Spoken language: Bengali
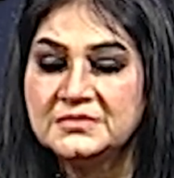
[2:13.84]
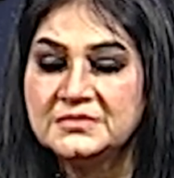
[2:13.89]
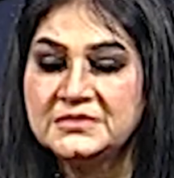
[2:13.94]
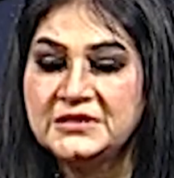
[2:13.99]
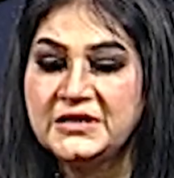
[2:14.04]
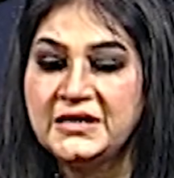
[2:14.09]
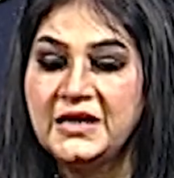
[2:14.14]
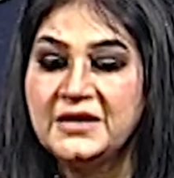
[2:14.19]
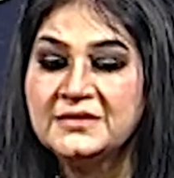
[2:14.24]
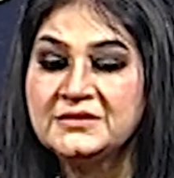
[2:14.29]

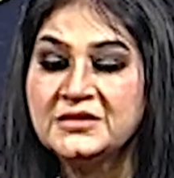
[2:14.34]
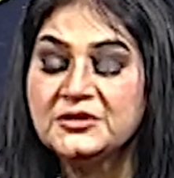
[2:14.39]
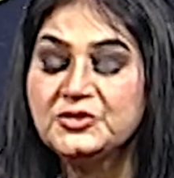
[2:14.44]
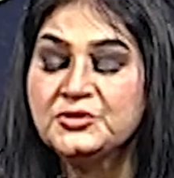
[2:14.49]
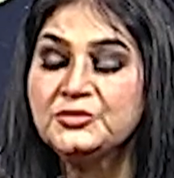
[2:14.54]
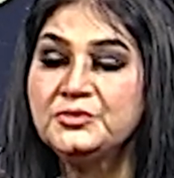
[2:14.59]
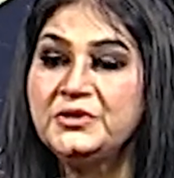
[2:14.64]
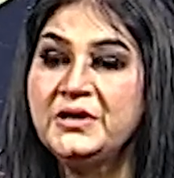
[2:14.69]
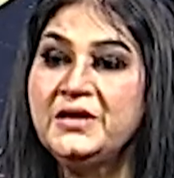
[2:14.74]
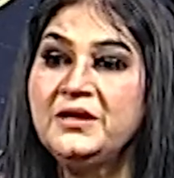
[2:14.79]
যে গানটা
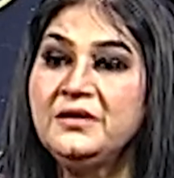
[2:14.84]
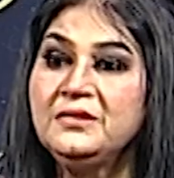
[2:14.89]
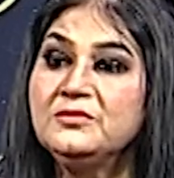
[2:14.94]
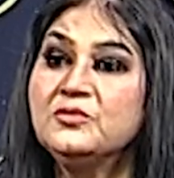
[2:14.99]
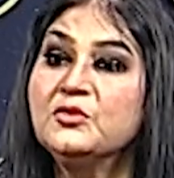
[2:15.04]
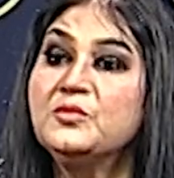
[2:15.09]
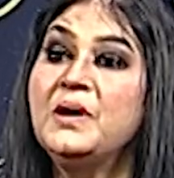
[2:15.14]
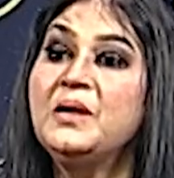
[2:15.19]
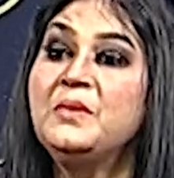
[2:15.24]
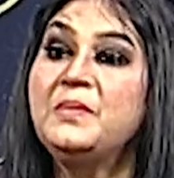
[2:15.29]
শুনে
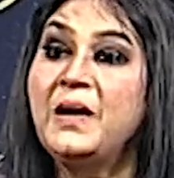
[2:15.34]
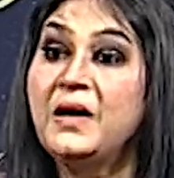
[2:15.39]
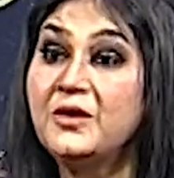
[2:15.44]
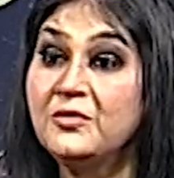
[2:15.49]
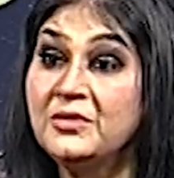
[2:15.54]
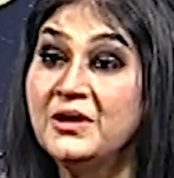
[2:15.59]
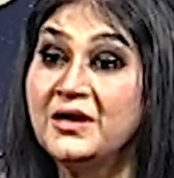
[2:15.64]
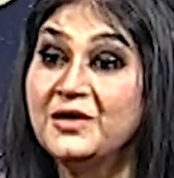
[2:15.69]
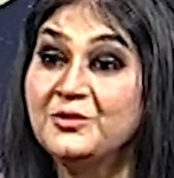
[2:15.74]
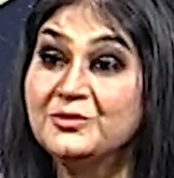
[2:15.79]
তোমার
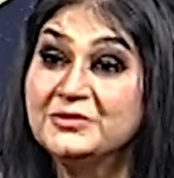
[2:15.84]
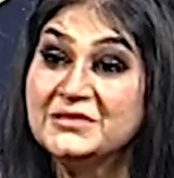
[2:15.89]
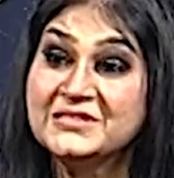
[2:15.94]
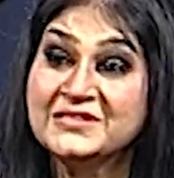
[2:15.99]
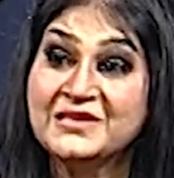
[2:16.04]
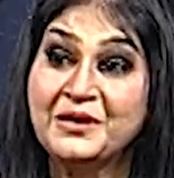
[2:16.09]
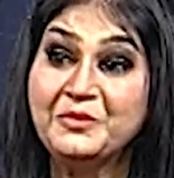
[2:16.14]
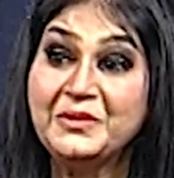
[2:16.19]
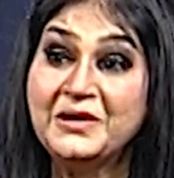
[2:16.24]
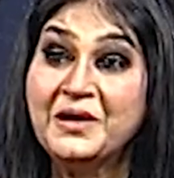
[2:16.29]
ভালো লাগলো যে
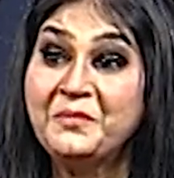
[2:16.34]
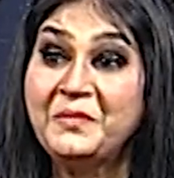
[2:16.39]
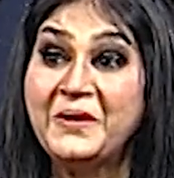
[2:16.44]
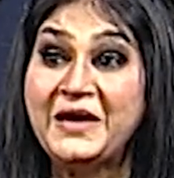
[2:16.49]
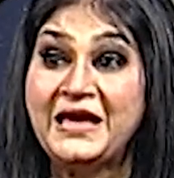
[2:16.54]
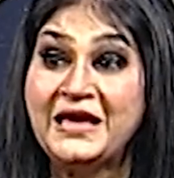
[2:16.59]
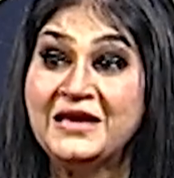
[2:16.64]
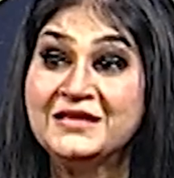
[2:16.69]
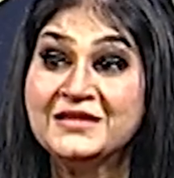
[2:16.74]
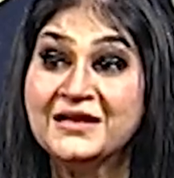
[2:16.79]
সামিনা পাই
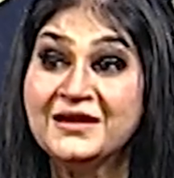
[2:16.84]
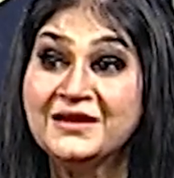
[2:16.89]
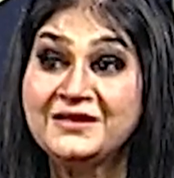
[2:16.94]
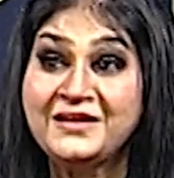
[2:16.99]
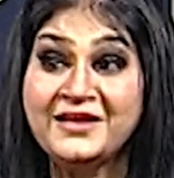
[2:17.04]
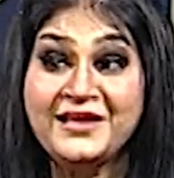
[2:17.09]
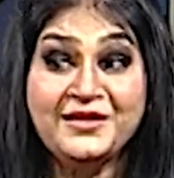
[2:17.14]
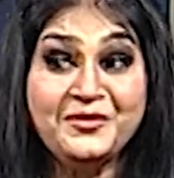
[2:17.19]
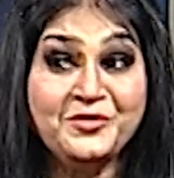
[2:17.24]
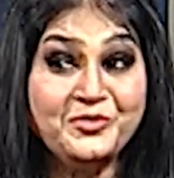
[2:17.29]
এই
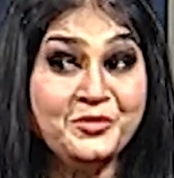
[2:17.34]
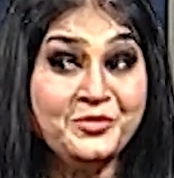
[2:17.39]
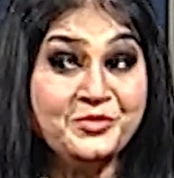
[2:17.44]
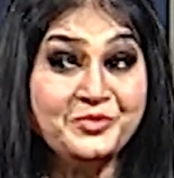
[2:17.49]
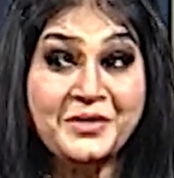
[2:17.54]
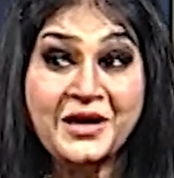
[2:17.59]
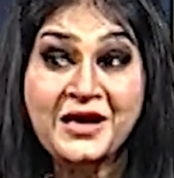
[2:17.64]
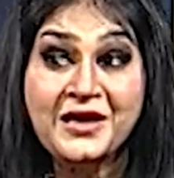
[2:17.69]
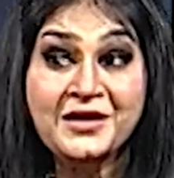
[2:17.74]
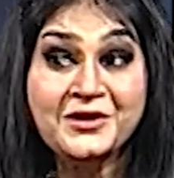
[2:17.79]
জায়গাটা এরকম
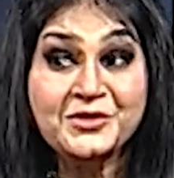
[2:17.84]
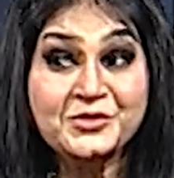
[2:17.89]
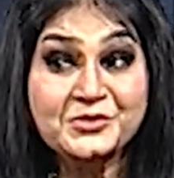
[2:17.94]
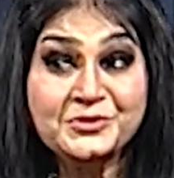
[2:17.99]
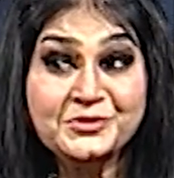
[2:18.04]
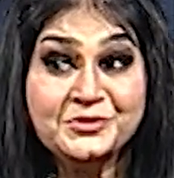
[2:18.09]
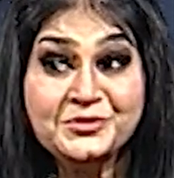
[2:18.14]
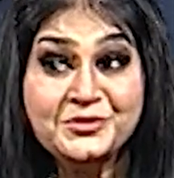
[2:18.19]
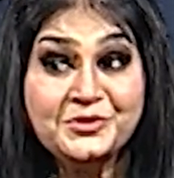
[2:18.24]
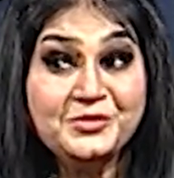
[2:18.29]

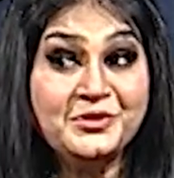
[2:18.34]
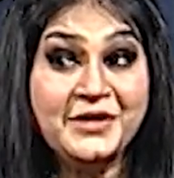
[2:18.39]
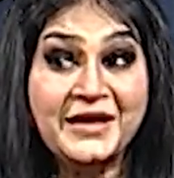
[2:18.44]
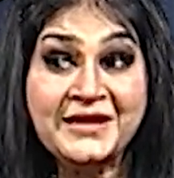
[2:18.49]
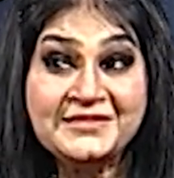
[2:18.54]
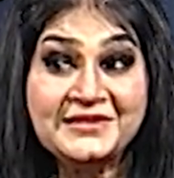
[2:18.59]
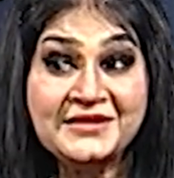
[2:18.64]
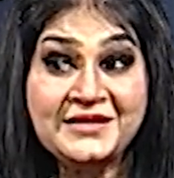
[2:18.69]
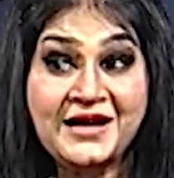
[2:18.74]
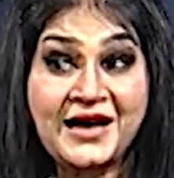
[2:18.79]
সুন্দর করে
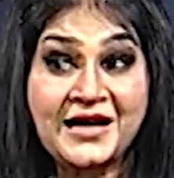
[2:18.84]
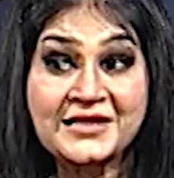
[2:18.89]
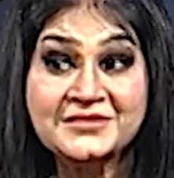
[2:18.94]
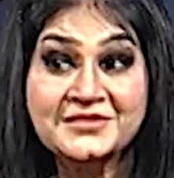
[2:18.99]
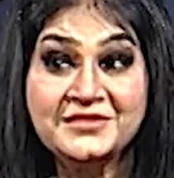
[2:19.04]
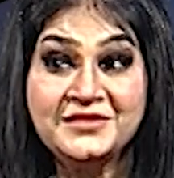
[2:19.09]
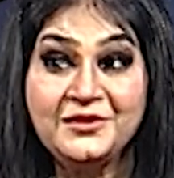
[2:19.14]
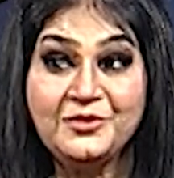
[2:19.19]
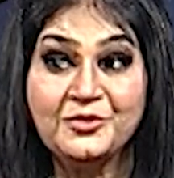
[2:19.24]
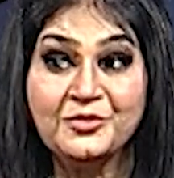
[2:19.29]
একটা কাজ
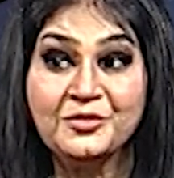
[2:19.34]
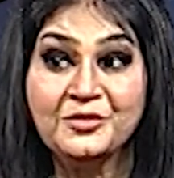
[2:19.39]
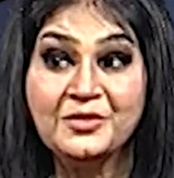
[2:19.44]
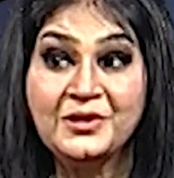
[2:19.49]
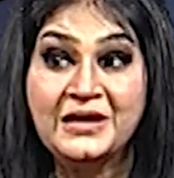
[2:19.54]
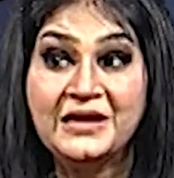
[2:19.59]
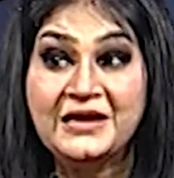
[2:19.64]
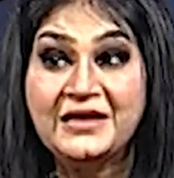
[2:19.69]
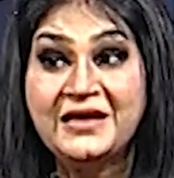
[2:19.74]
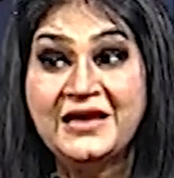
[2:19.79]
দিল
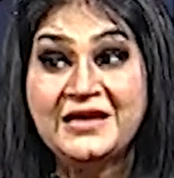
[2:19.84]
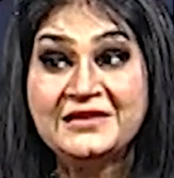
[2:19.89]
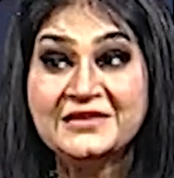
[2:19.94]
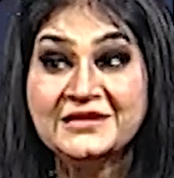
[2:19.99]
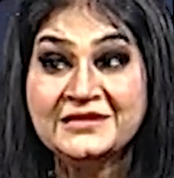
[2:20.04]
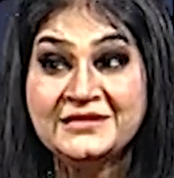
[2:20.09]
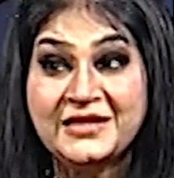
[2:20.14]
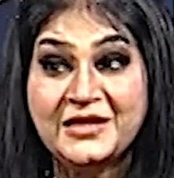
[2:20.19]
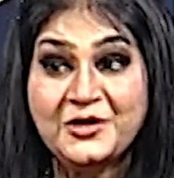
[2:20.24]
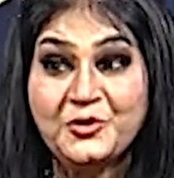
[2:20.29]
এই
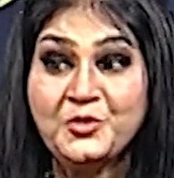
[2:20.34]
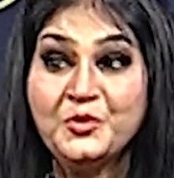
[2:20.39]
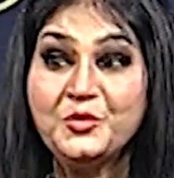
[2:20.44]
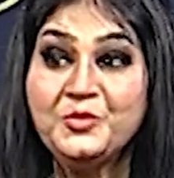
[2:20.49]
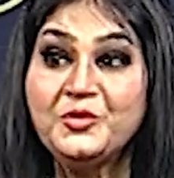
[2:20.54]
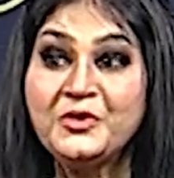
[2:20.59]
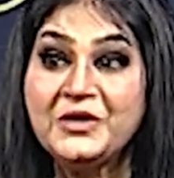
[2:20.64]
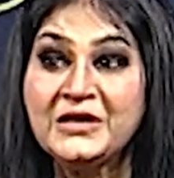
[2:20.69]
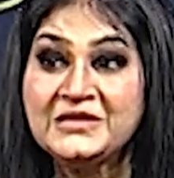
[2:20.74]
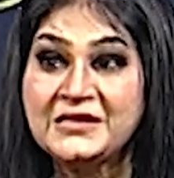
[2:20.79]
জায়গাটা এরকম
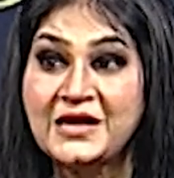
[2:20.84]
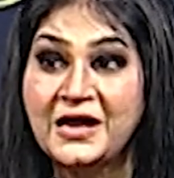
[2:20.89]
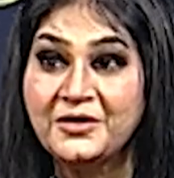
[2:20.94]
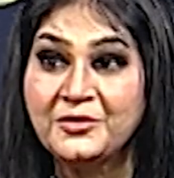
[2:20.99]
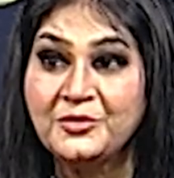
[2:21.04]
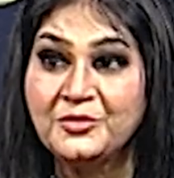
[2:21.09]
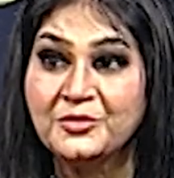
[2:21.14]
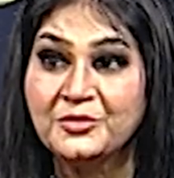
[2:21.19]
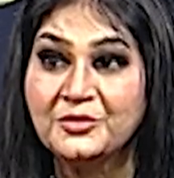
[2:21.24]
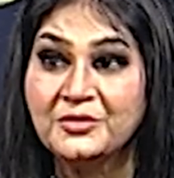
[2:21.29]
করে
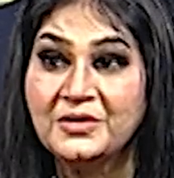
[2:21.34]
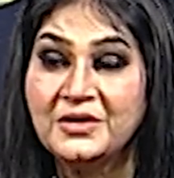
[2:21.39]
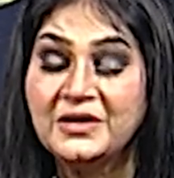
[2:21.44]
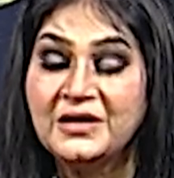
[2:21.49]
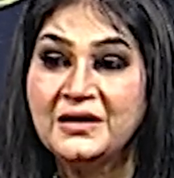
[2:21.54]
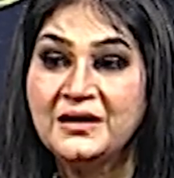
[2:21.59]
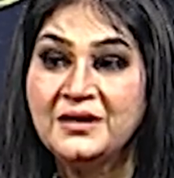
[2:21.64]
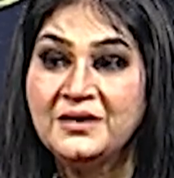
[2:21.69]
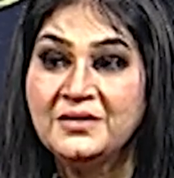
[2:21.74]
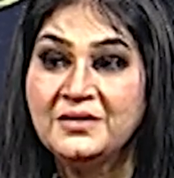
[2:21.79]
টানলো
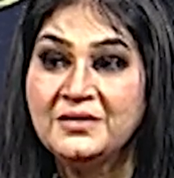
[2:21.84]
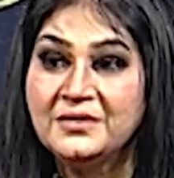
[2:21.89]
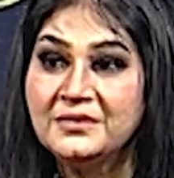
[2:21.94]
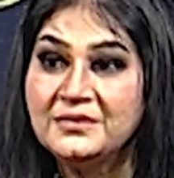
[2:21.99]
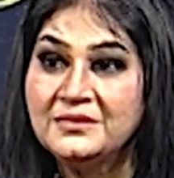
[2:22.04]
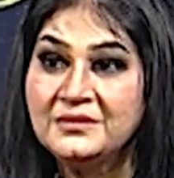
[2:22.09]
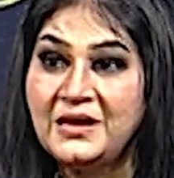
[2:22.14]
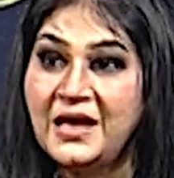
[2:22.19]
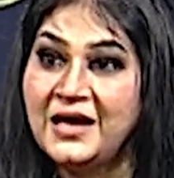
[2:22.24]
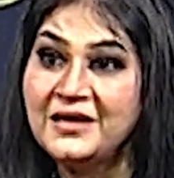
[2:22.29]

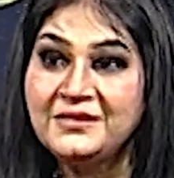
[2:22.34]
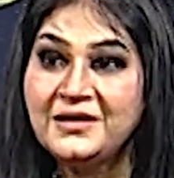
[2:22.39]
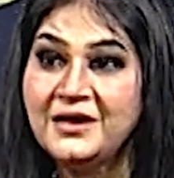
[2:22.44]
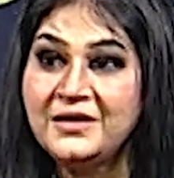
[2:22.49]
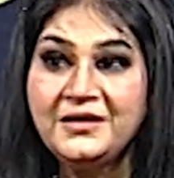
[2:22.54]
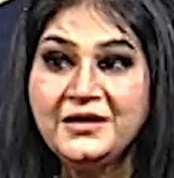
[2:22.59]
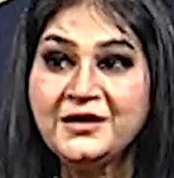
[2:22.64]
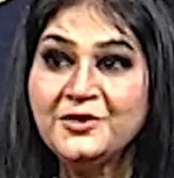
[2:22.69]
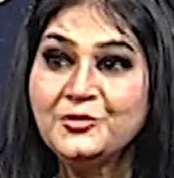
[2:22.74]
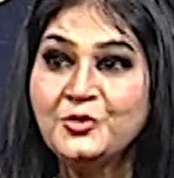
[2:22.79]
না
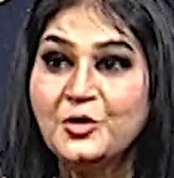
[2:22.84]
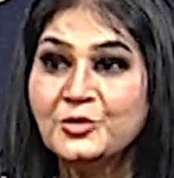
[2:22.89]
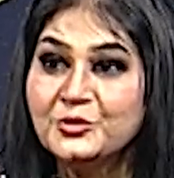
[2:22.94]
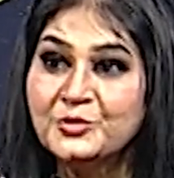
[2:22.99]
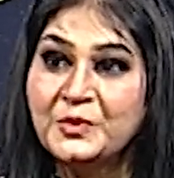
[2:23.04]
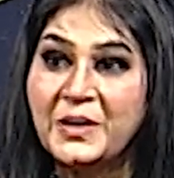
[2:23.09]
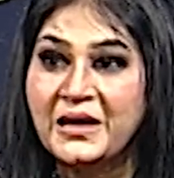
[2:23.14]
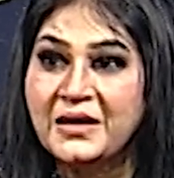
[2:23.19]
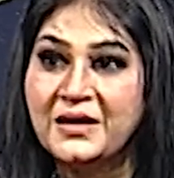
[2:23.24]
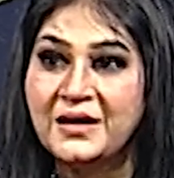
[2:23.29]
টানলে কিন্তু অত
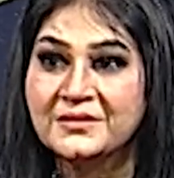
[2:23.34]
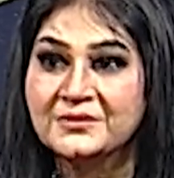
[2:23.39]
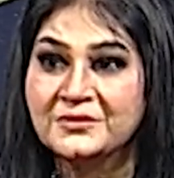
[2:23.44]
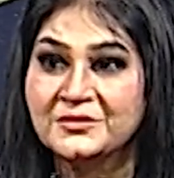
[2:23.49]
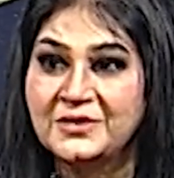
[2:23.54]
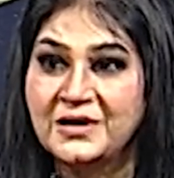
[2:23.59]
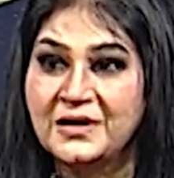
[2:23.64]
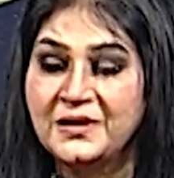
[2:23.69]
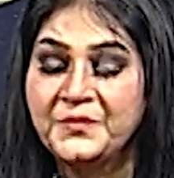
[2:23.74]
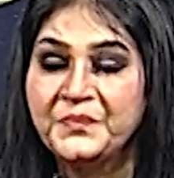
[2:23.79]
ভাল লাগতো না